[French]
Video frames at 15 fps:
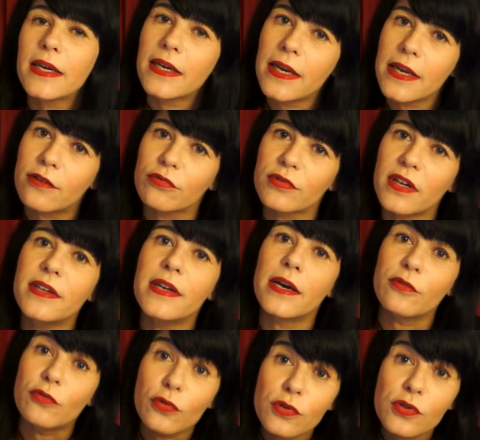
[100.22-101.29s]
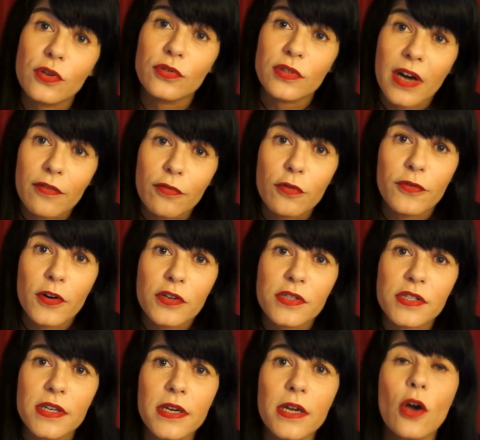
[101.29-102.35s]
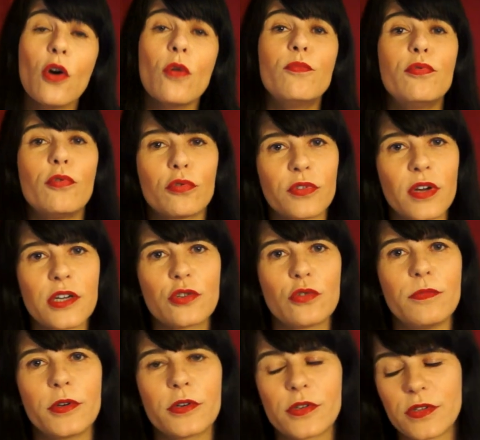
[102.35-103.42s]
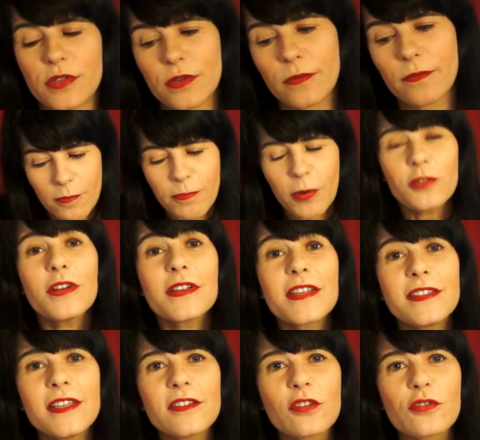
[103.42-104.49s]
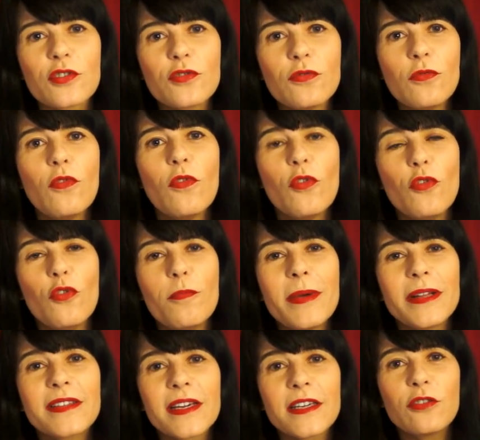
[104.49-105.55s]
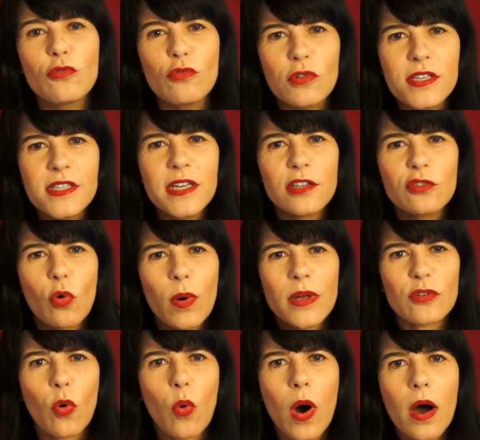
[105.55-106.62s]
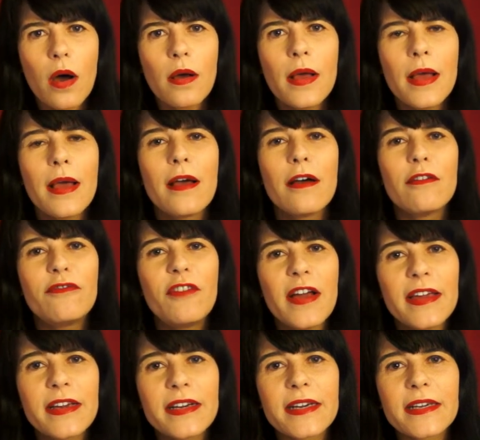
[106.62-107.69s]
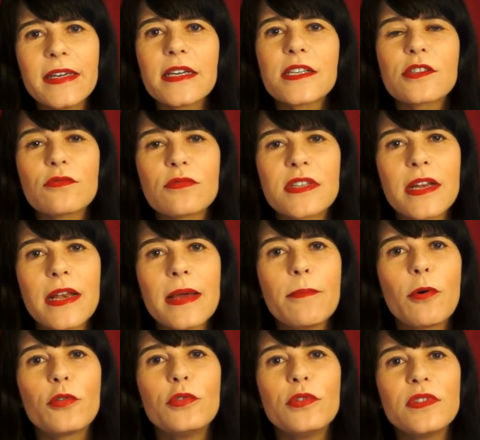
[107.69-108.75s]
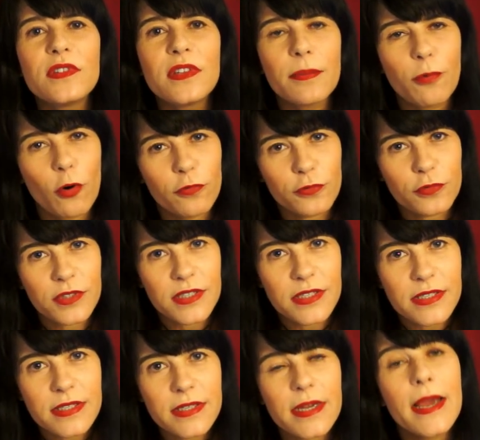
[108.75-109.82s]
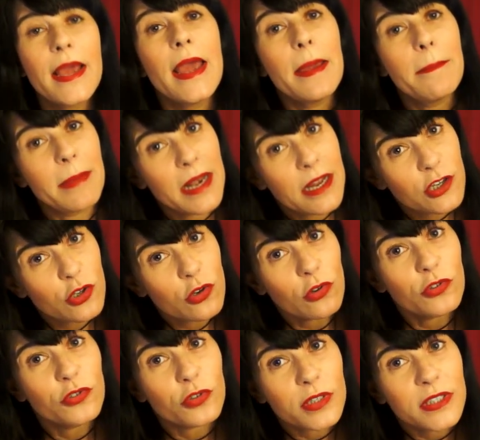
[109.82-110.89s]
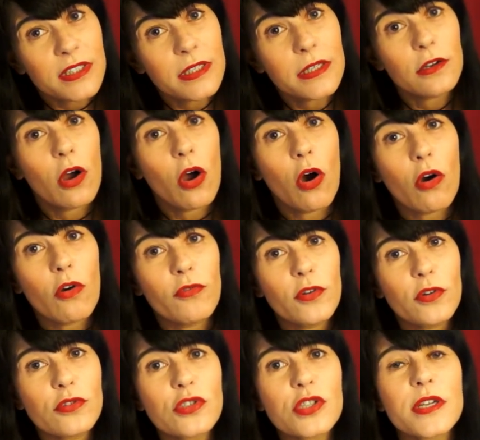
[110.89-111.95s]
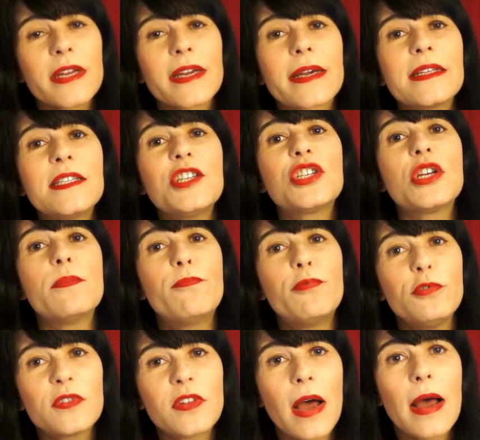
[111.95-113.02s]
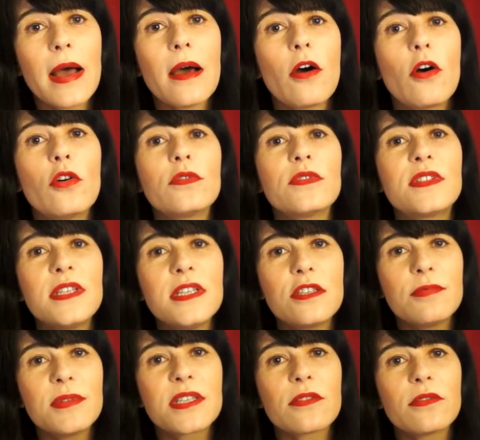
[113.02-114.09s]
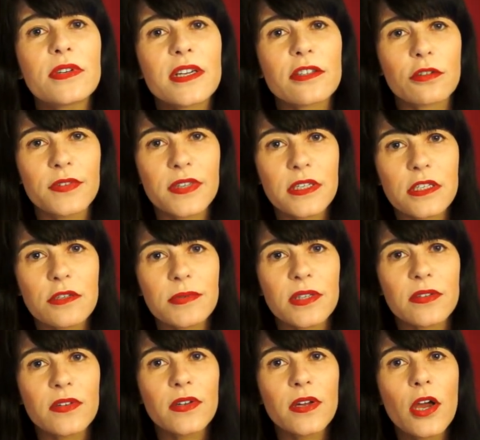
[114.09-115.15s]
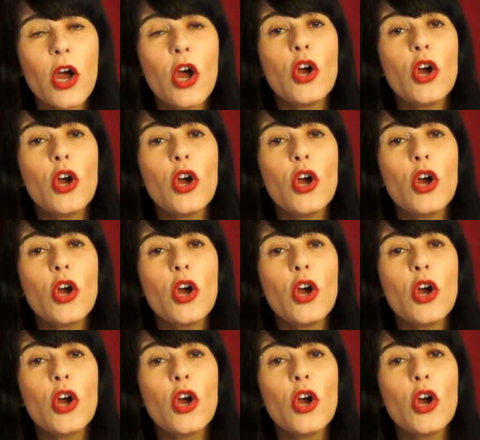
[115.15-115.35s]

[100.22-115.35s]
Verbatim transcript: Il est condamné à deux ans de travaux forcés, pour outrage aux mœurs. Pendant sa détention, le matricule C33 va écrire son célèbre De Profundis. Mais la geôle de Reading, en revanche, est rédigée plus tard en 1898.